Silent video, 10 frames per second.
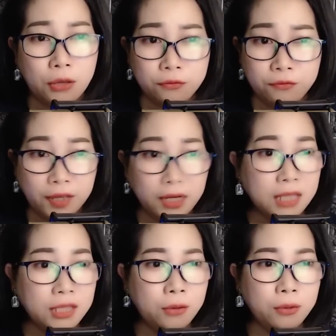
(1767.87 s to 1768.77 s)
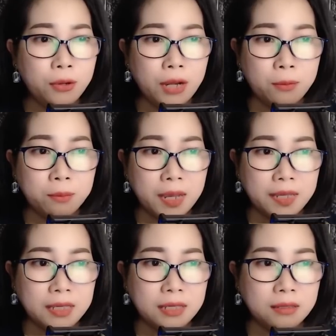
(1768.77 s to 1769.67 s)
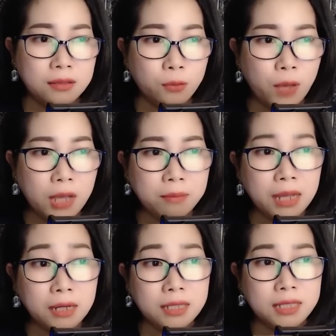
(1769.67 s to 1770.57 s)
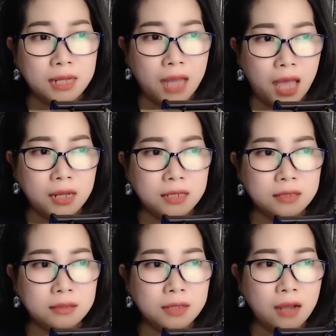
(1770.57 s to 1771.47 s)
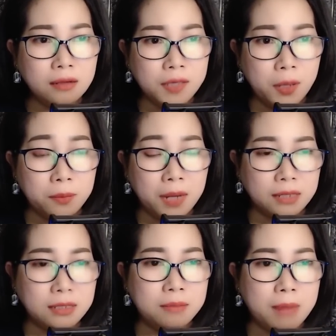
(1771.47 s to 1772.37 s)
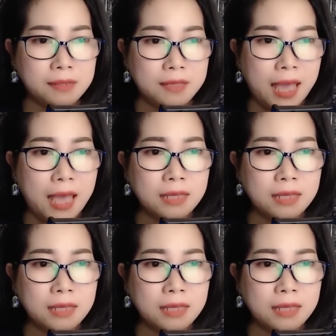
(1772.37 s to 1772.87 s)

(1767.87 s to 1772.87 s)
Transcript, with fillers: Viễn lại nhíu đôi lông mày, quắt mắt lên nhìn A Linh, cất giọng lạnh như băng giá: